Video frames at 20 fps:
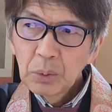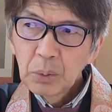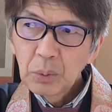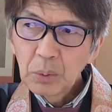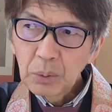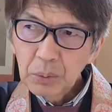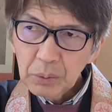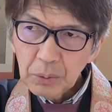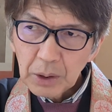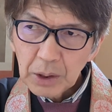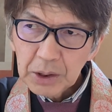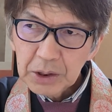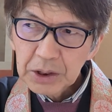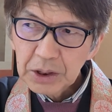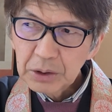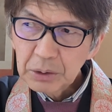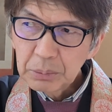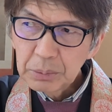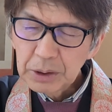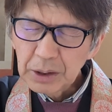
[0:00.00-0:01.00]
この会
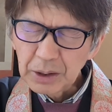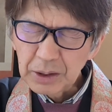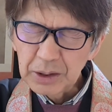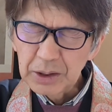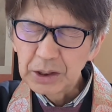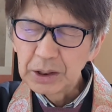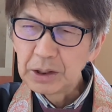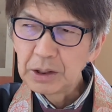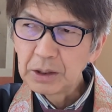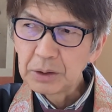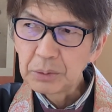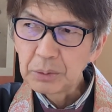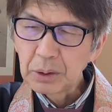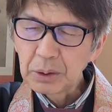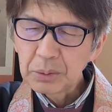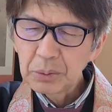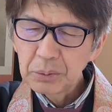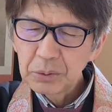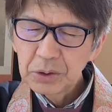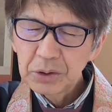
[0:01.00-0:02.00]
社伸びたらいいなと
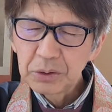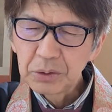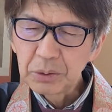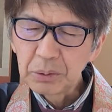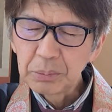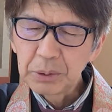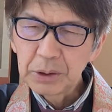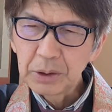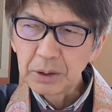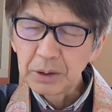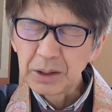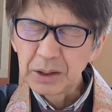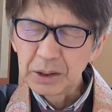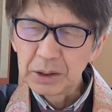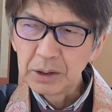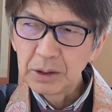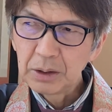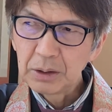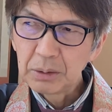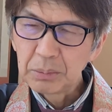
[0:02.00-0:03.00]
かこの人伸びたらい
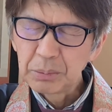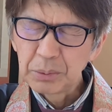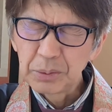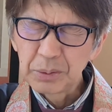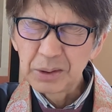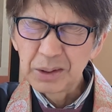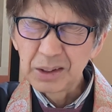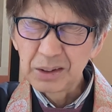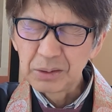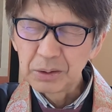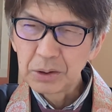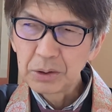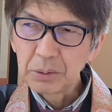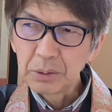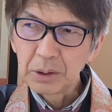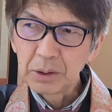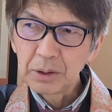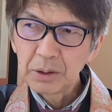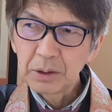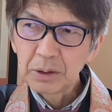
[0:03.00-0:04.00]
いな思ってる人
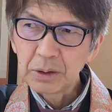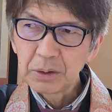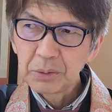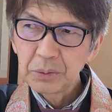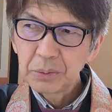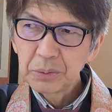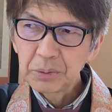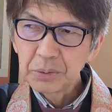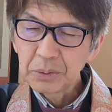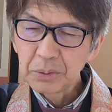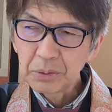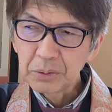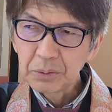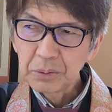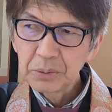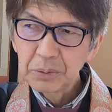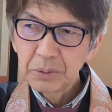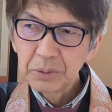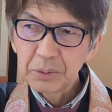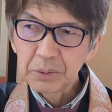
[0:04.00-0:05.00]
がなんかどんどんどん
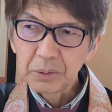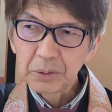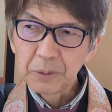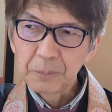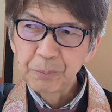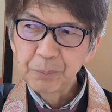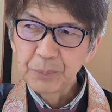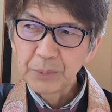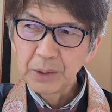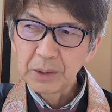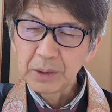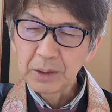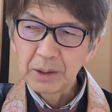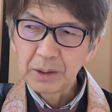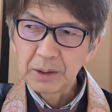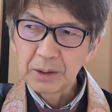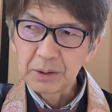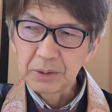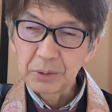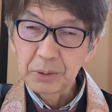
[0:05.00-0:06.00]
どんどんなん
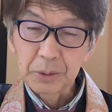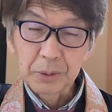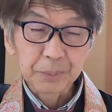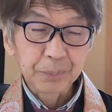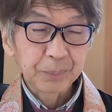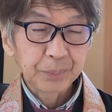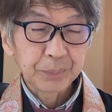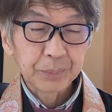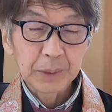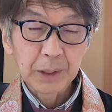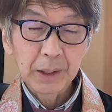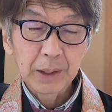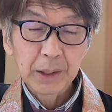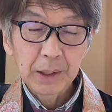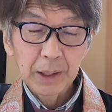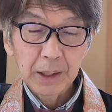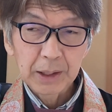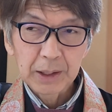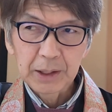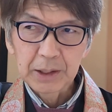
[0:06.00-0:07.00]
かあの、
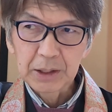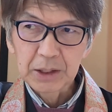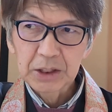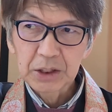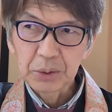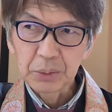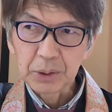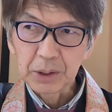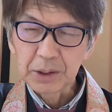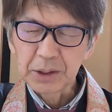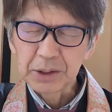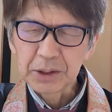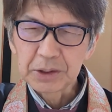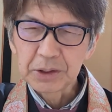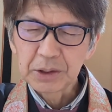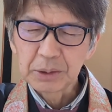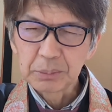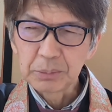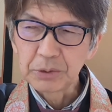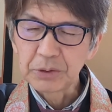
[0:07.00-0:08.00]
えー、上げ足取られて
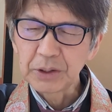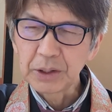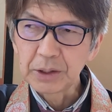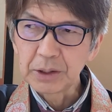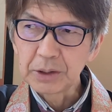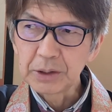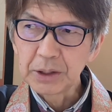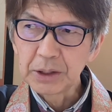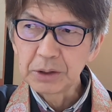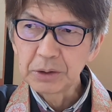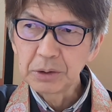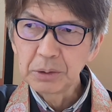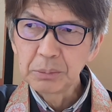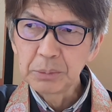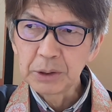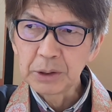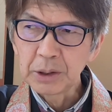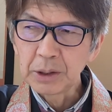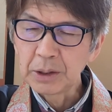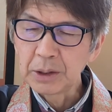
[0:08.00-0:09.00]
潰されていく
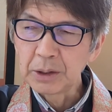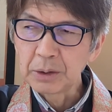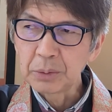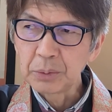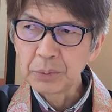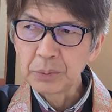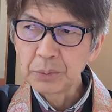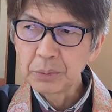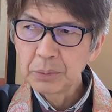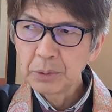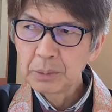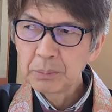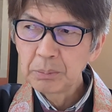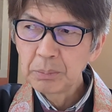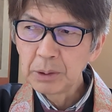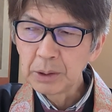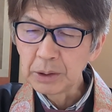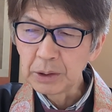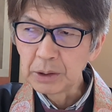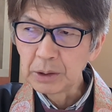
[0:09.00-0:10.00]
みたいなことをやっ
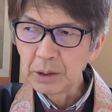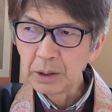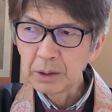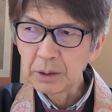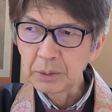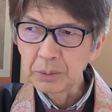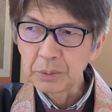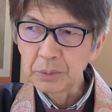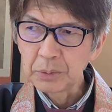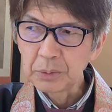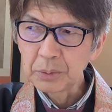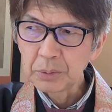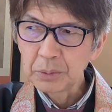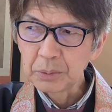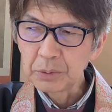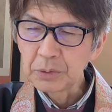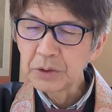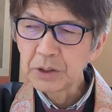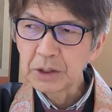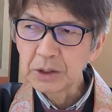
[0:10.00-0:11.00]
ぱりあのこ
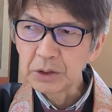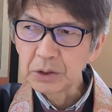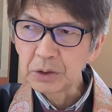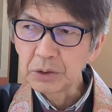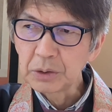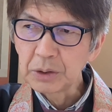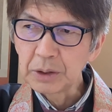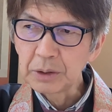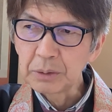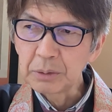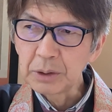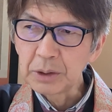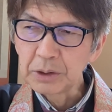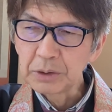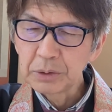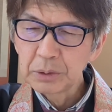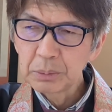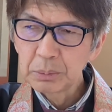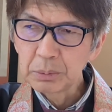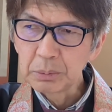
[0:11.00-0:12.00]
の30年ぐらい
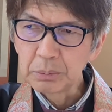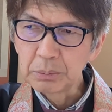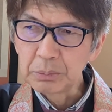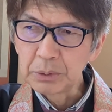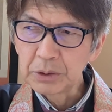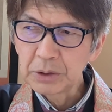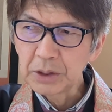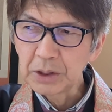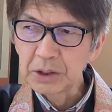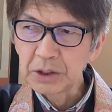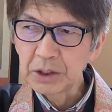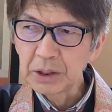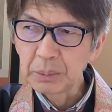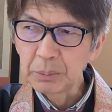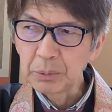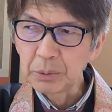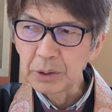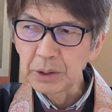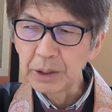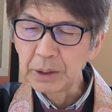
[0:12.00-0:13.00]
ずいぶん見させて
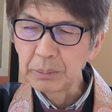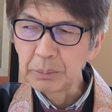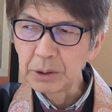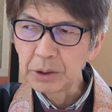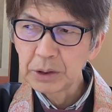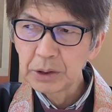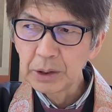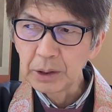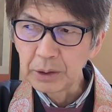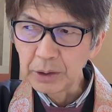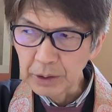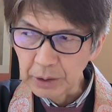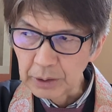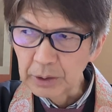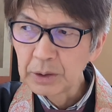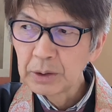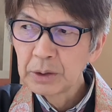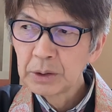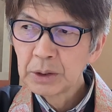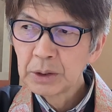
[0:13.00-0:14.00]
もらいましたね。